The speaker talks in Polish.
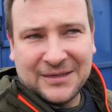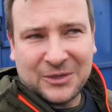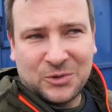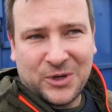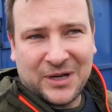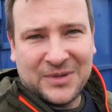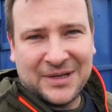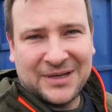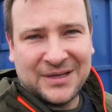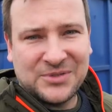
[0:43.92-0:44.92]
na którym,
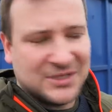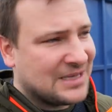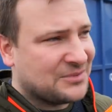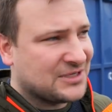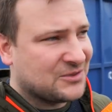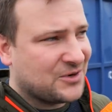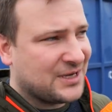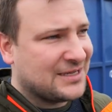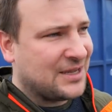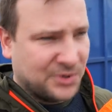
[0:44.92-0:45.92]
przyznam się z
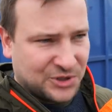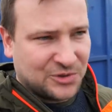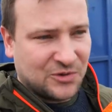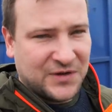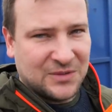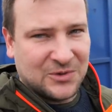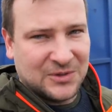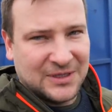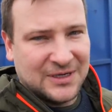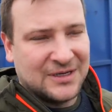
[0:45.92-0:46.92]
góry, na początku
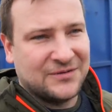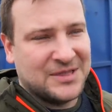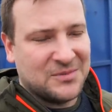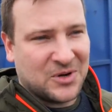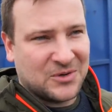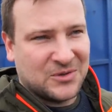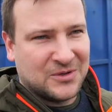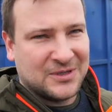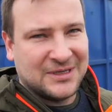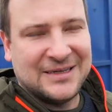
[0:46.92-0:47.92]
filmu, w tym
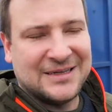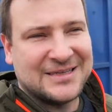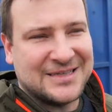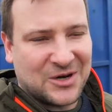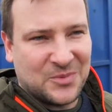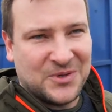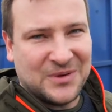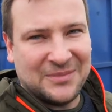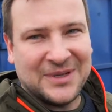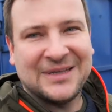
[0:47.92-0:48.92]
roku
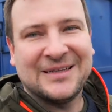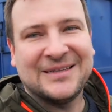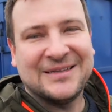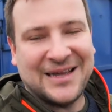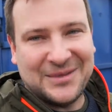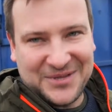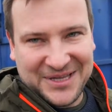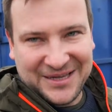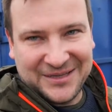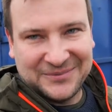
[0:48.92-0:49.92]
zarobiłem
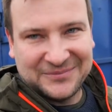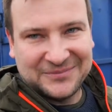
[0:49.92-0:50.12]
najmniej.